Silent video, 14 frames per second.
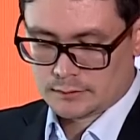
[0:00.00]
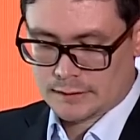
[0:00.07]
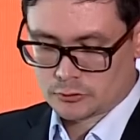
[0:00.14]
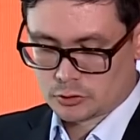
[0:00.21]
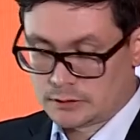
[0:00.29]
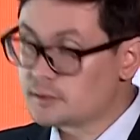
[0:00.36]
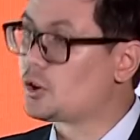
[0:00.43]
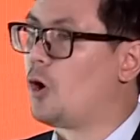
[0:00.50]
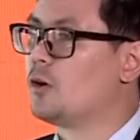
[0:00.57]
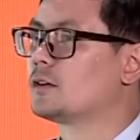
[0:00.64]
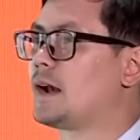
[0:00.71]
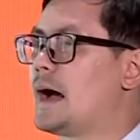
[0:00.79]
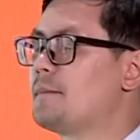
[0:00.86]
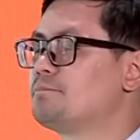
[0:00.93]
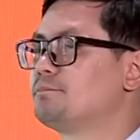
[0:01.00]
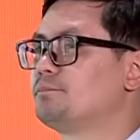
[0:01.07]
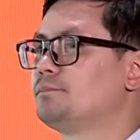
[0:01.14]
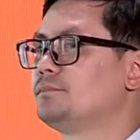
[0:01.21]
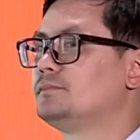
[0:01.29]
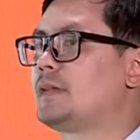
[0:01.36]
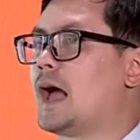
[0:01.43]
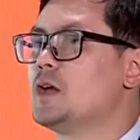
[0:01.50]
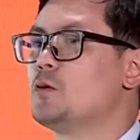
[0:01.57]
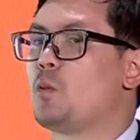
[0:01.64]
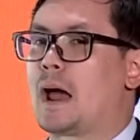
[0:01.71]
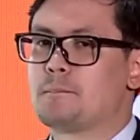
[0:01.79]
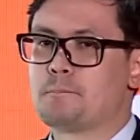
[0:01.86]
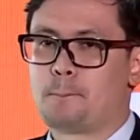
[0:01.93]
ในส่วนที่ 2 ครับ ใน
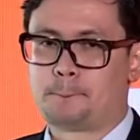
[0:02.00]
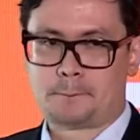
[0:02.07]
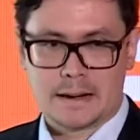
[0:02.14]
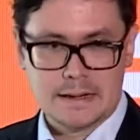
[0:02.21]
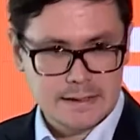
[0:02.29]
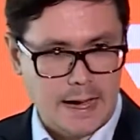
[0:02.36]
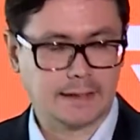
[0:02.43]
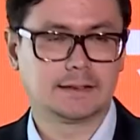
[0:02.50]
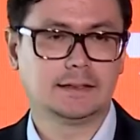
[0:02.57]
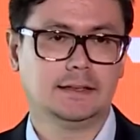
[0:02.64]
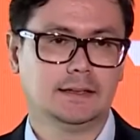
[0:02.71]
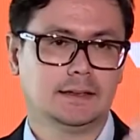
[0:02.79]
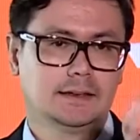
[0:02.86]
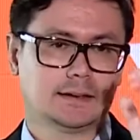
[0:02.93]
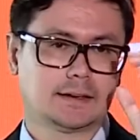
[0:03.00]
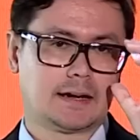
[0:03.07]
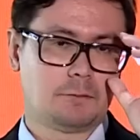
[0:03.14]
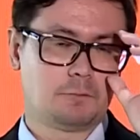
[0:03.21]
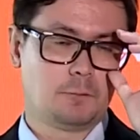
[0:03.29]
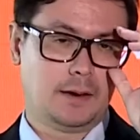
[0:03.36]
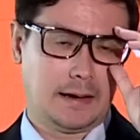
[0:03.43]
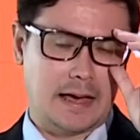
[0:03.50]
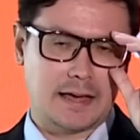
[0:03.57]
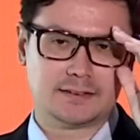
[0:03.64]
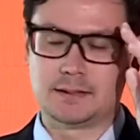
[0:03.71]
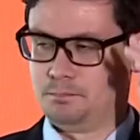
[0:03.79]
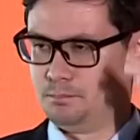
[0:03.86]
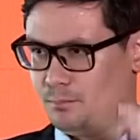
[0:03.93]
วันพฤหัสนี้นะครับเวลา
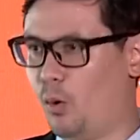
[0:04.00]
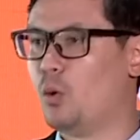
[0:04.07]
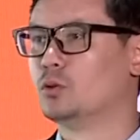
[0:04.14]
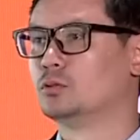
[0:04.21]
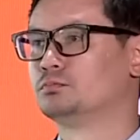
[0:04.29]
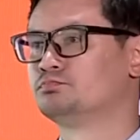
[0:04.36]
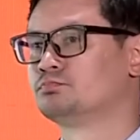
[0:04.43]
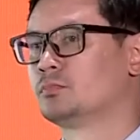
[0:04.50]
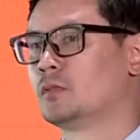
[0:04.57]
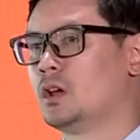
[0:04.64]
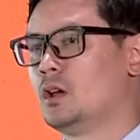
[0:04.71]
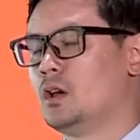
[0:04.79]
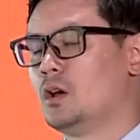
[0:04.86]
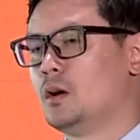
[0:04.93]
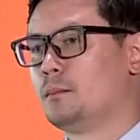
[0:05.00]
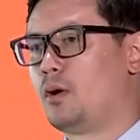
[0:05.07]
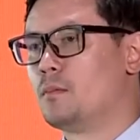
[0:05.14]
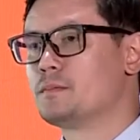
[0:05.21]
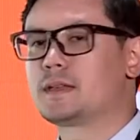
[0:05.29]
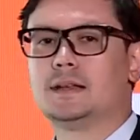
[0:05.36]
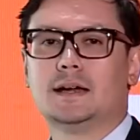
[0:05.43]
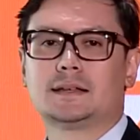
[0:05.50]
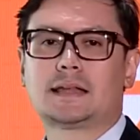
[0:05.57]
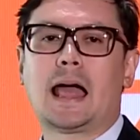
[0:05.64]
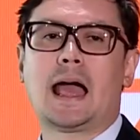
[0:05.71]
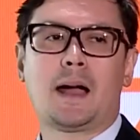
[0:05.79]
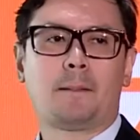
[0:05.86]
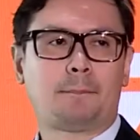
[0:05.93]
10 โมงผมจะเดิน
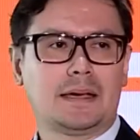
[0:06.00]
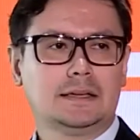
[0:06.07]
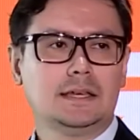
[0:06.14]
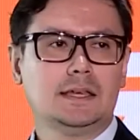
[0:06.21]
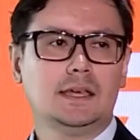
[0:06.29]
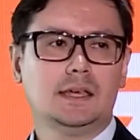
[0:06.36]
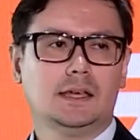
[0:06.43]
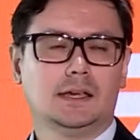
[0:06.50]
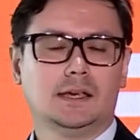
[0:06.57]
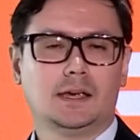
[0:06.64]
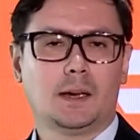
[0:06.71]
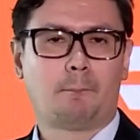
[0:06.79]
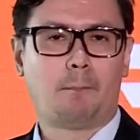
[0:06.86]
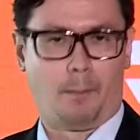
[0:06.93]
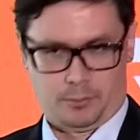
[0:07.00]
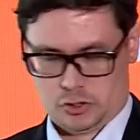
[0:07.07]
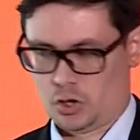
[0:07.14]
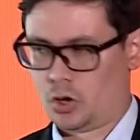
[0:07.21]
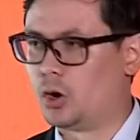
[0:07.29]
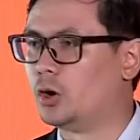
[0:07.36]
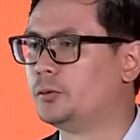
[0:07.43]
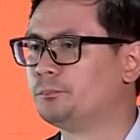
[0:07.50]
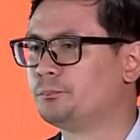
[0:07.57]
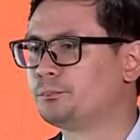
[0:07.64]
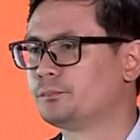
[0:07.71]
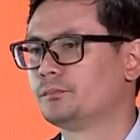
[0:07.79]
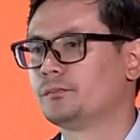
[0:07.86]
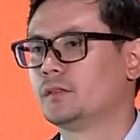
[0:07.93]
ทางไปที่ปปช
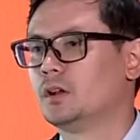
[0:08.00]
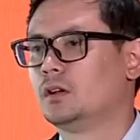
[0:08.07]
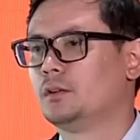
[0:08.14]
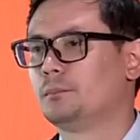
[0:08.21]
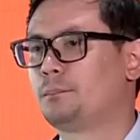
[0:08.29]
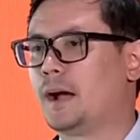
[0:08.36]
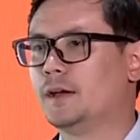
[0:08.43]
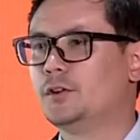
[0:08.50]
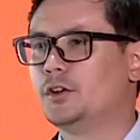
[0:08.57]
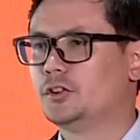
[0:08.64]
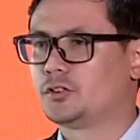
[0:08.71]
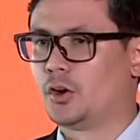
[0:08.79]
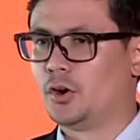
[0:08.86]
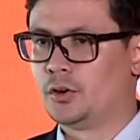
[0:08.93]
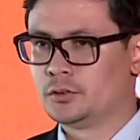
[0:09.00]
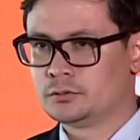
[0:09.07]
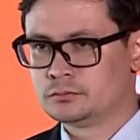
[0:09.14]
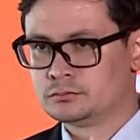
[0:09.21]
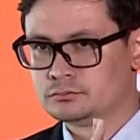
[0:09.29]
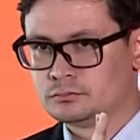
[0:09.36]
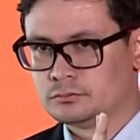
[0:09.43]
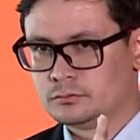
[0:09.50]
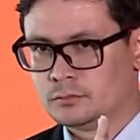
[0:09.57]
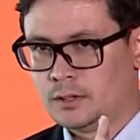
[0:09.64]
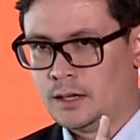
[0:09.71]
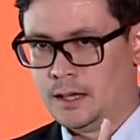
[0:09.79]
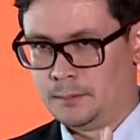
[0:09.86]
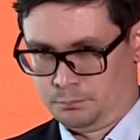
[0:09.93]
ไปด้วย
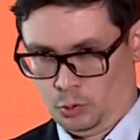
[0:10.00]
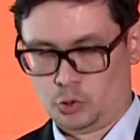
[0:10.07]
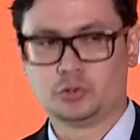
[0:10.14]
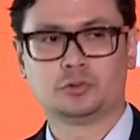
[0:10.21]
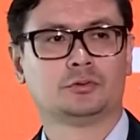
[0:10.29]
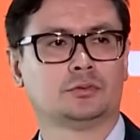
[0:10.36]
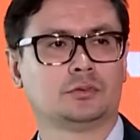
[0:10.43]
2เหตุผล